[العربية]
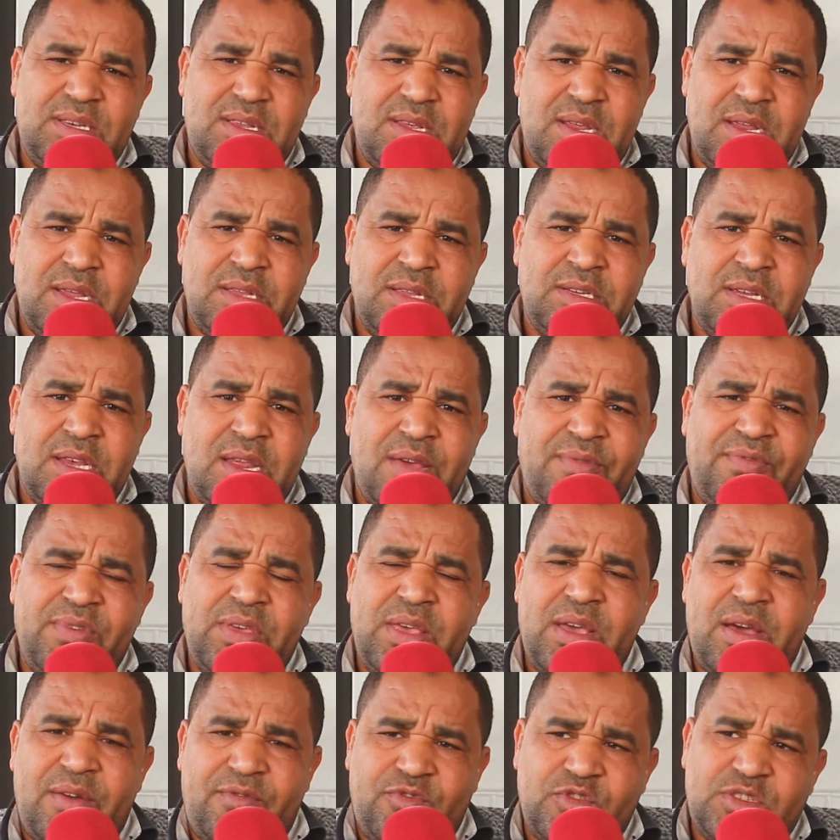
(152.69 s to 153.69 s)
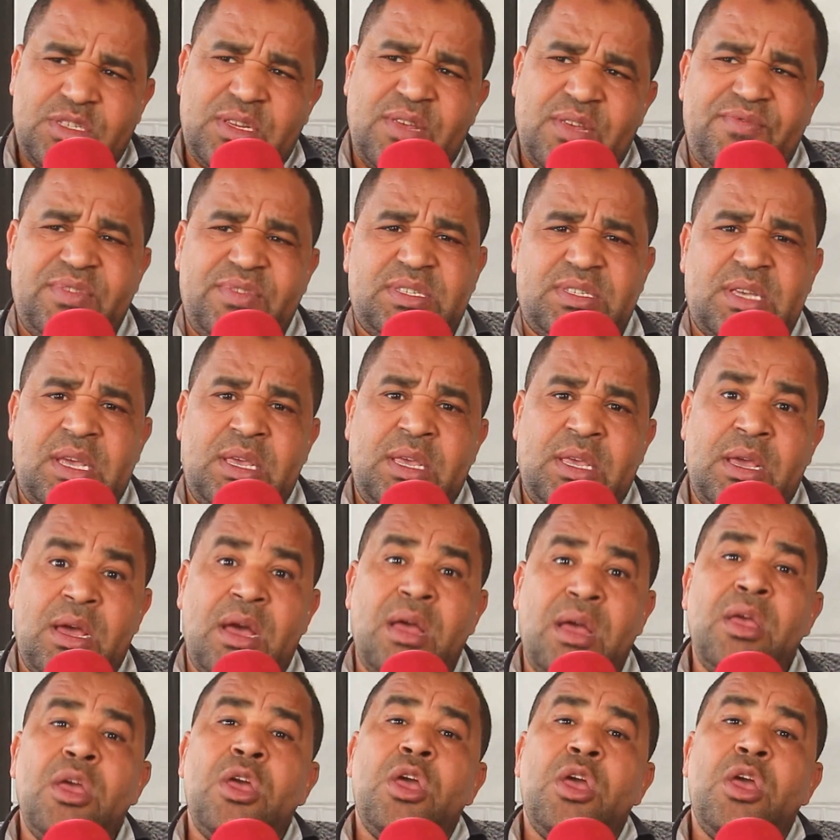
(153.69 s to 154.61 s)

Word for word: ائتلافيه فسيفسائيه